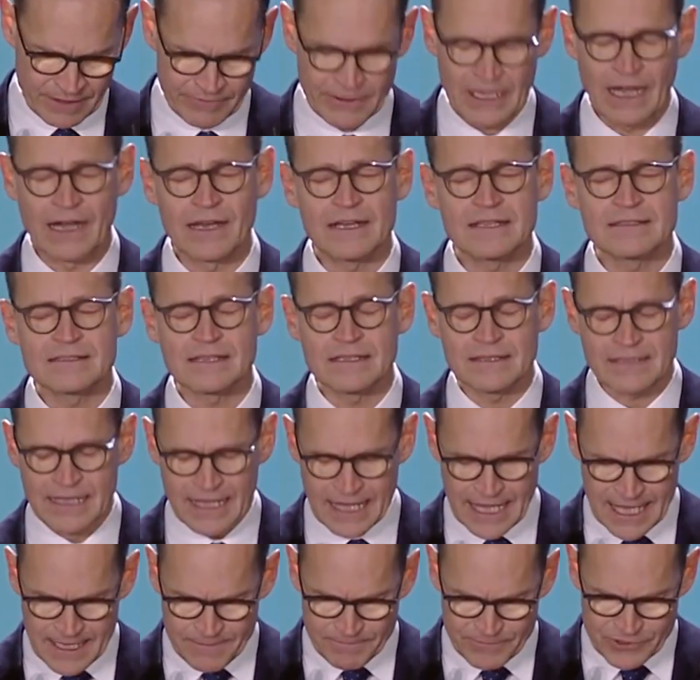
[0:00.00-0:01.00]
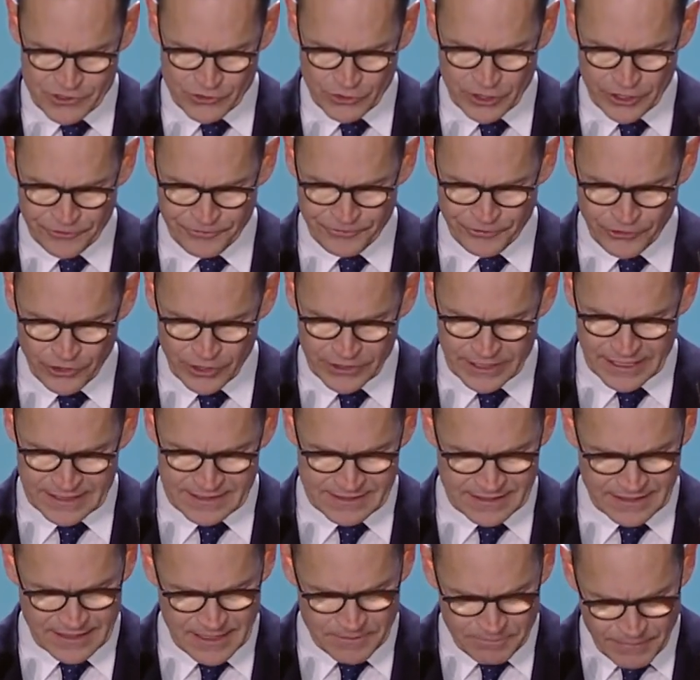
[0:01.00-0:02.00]
Wir alle sind ebenso
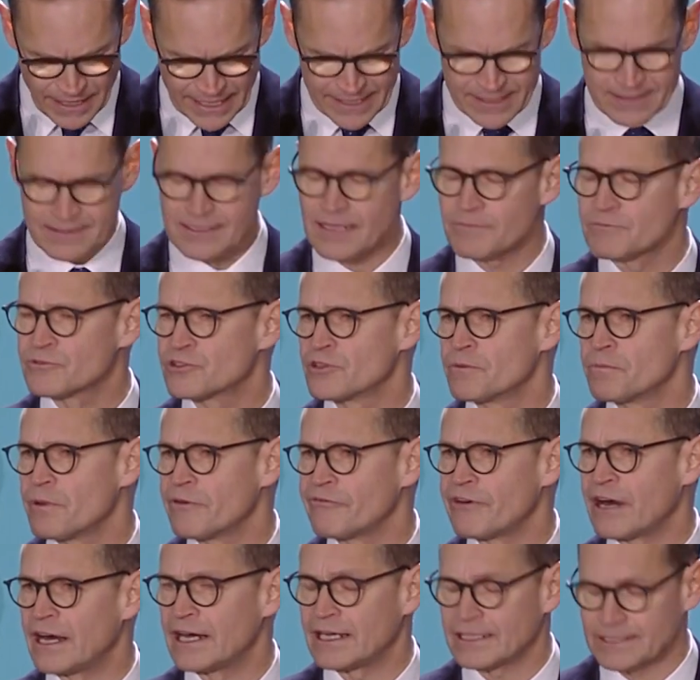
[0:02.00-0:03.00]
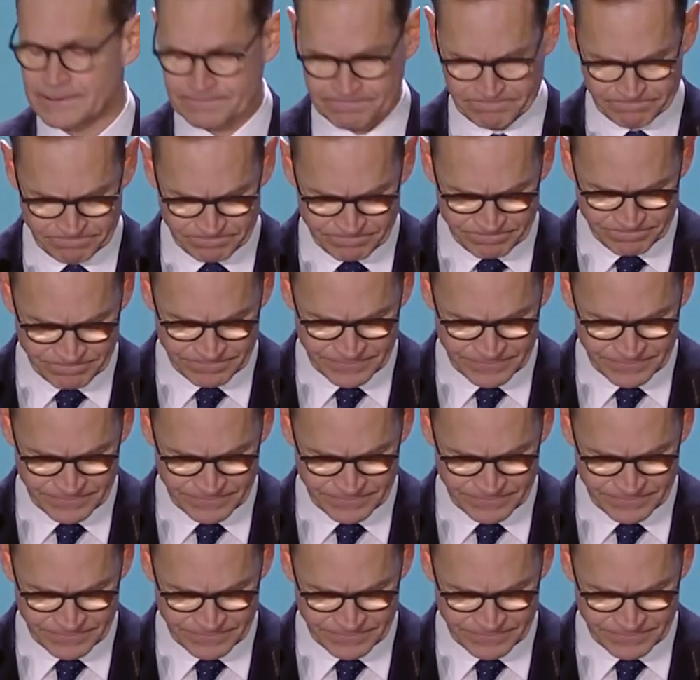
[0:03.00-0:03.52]
gefordert, sie gemeinsam zu bewahren.